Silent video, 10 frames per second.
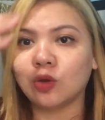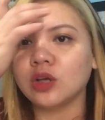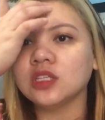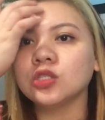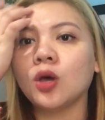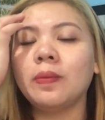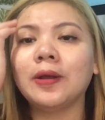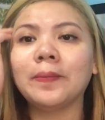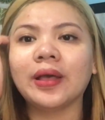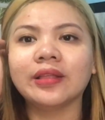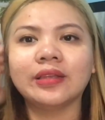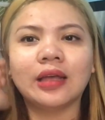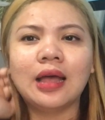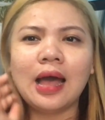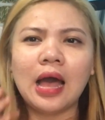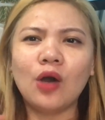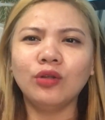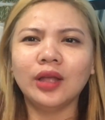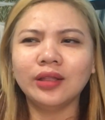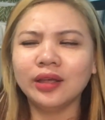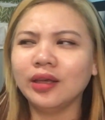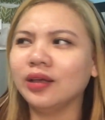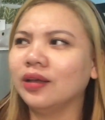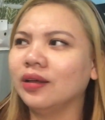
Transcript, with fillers: Kasi sobrang mild niya. Ako dati,